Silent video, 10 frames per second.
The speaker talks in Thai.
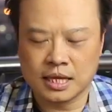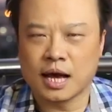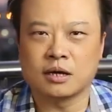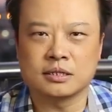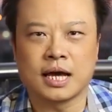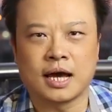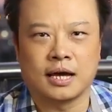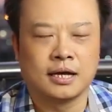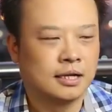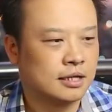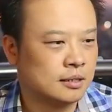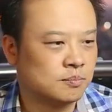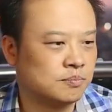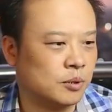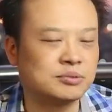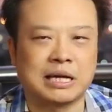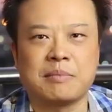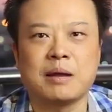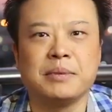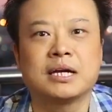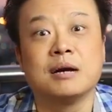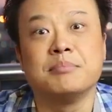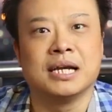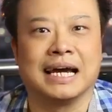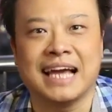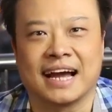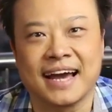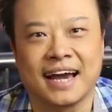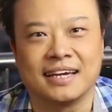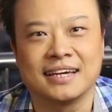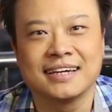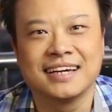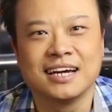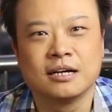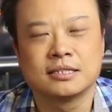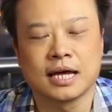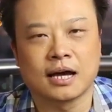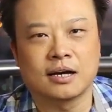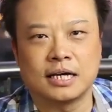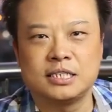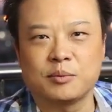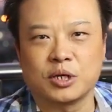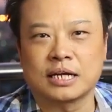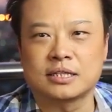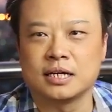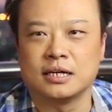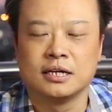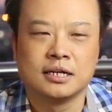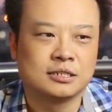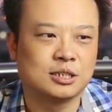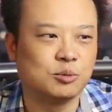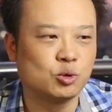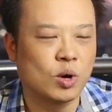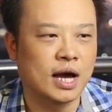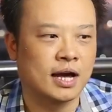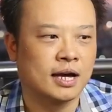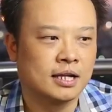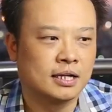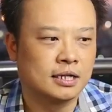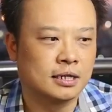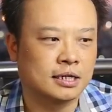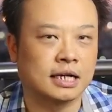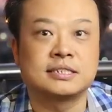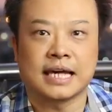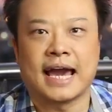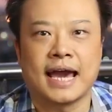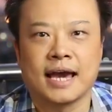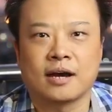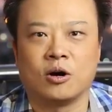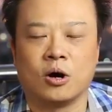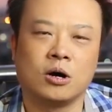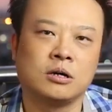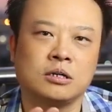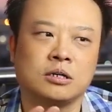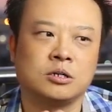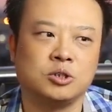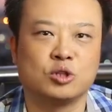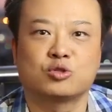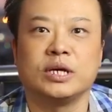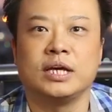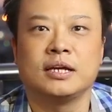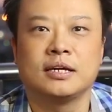ถ้าถ้าผมสามารถมีเครื่องมือหลายอย่างได้ถ้าอาชีพคอนดักเตอร์สมมุติว่ากระแสของดนตรี